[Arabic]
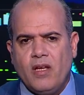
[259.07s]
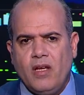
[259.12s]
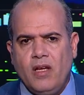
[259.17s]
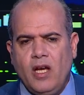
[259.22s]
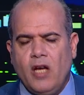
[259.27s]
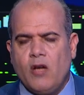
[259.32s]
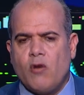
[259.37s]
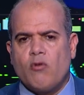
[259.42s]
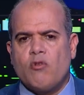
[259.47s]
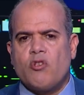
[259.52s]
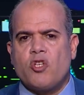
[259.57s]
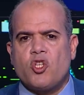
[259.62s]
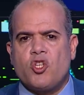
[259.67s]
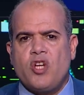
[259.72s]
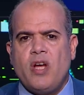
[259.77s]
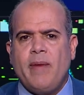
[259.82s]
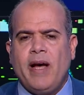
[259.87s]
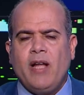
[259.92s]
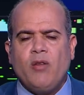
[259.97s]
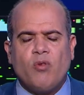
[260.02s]
يعني نص
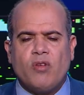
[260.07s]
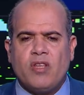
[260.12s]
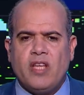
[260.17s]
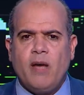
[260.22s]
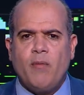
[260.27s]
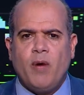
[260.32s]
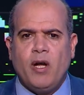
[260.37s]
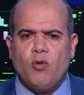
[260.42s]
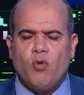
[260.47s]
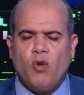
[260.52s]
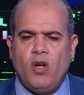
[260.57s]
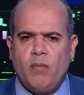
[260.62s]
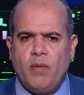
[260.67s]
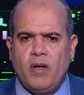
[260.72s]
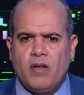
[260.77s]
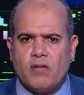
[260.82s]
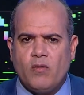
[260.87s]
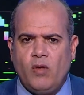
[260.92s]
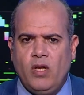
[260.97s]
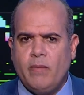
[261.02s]
الشعب عنده اكتئاب وعنده
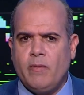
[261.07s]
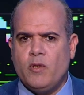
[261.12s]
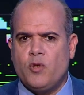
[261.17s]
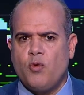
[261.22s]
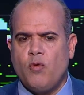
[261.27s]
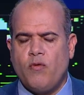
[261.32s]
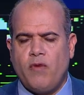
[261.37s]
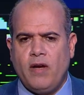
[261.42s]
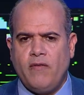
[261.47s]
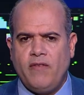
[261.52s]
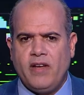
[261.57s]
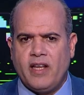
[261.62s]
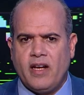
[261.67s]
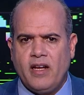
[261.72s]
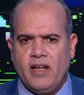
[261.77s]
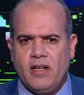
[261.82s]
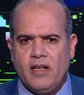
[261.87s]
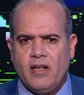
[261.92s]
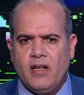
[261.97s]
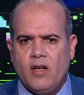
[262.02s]
احباط واحنا بنشوف على فكره